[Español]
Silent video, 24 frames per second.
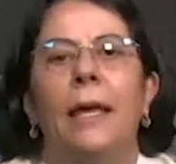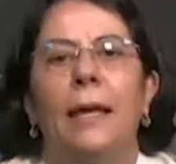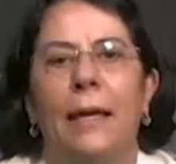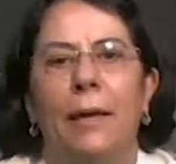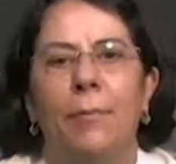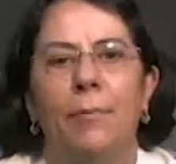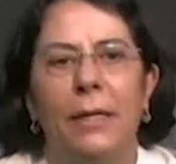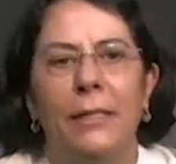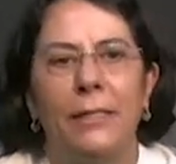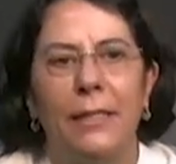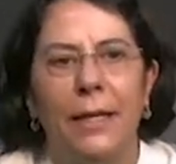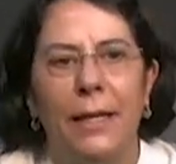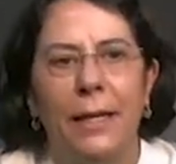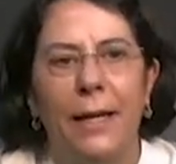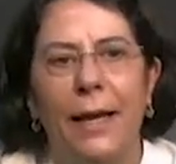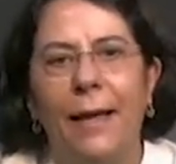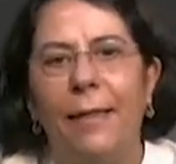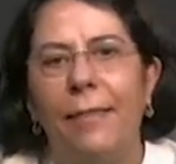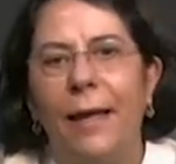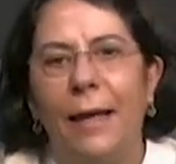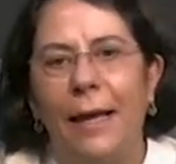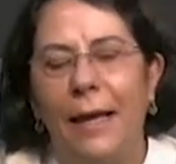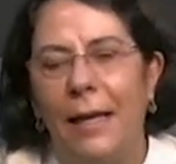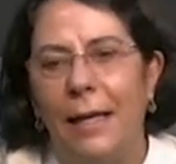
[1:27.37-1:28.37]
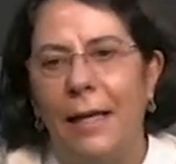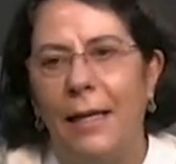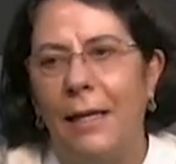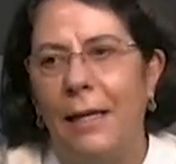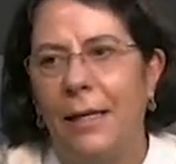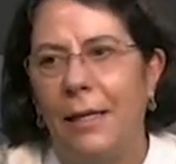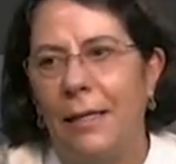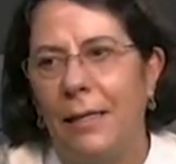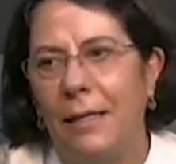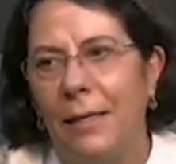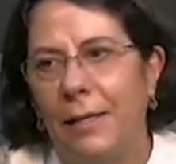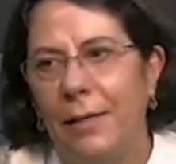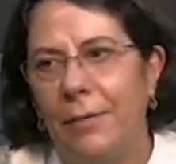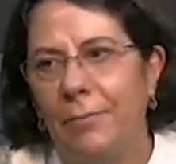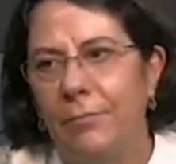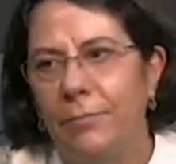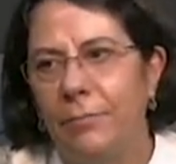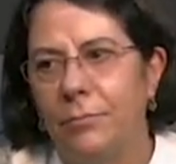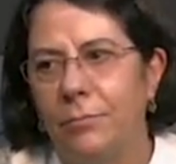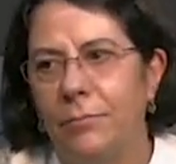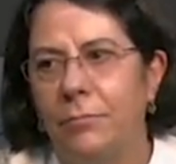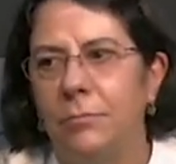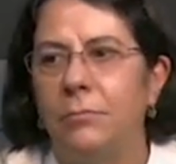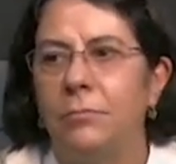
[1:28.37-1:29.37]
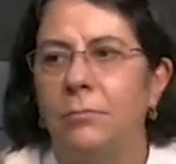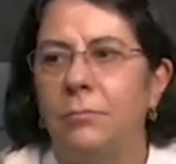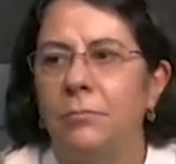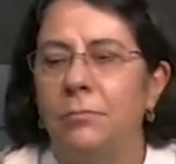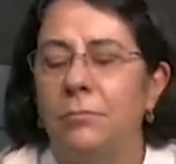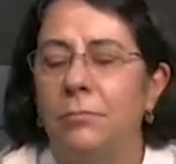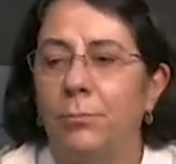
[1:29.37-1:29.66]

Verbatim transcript: que más que nada, em,